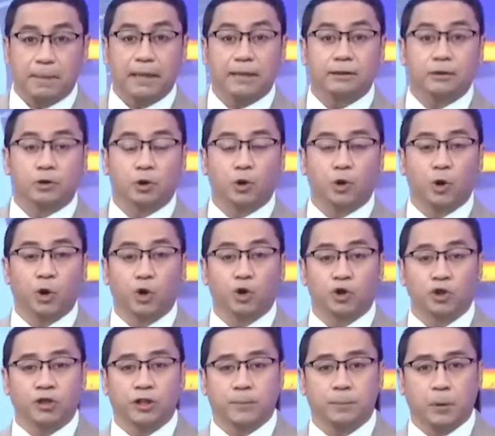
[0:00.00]

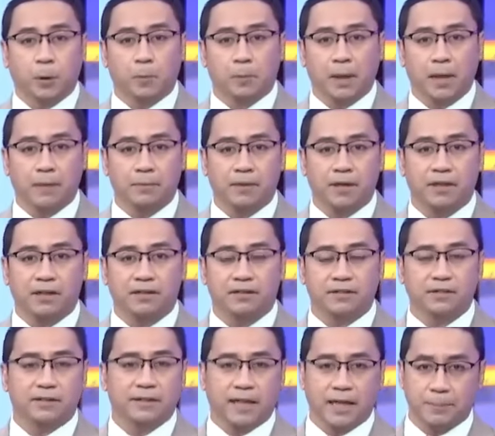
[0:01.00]
pagtugon sa problema
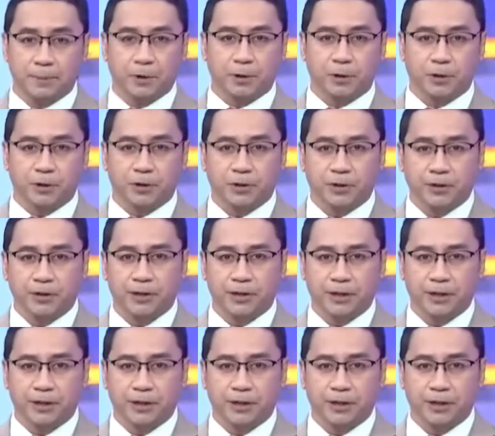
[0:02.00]
sa trapiko,